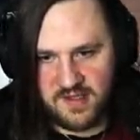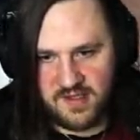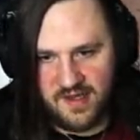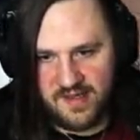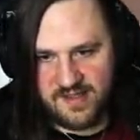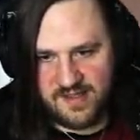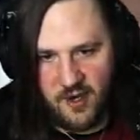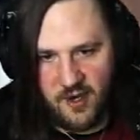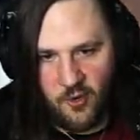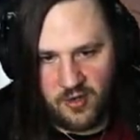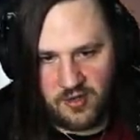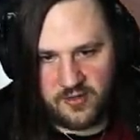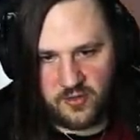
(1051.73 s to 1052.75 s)
ja, ich
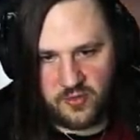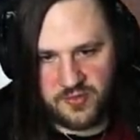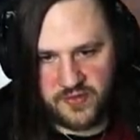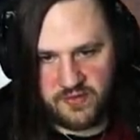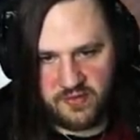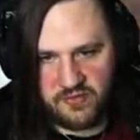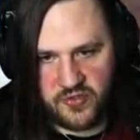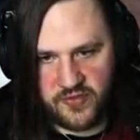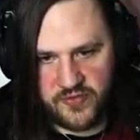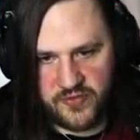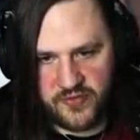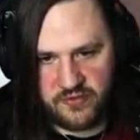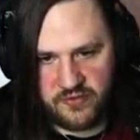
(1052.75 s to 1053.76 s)
auch. Hier oben ist eine
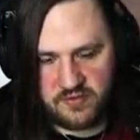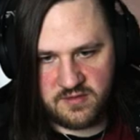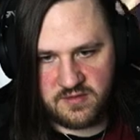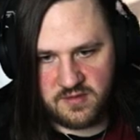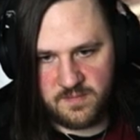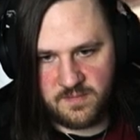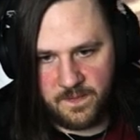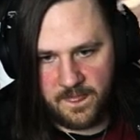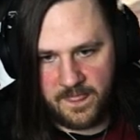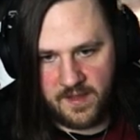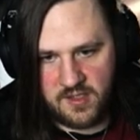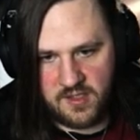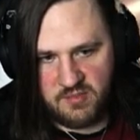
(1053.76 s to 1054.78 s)
Waffenkiste.
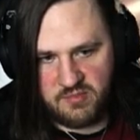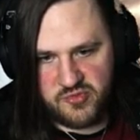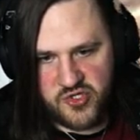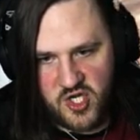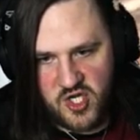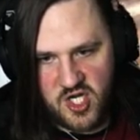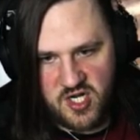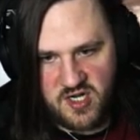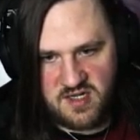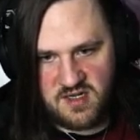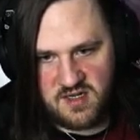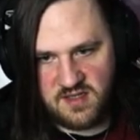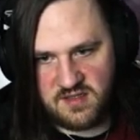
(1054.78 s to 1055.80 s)
Komm schon.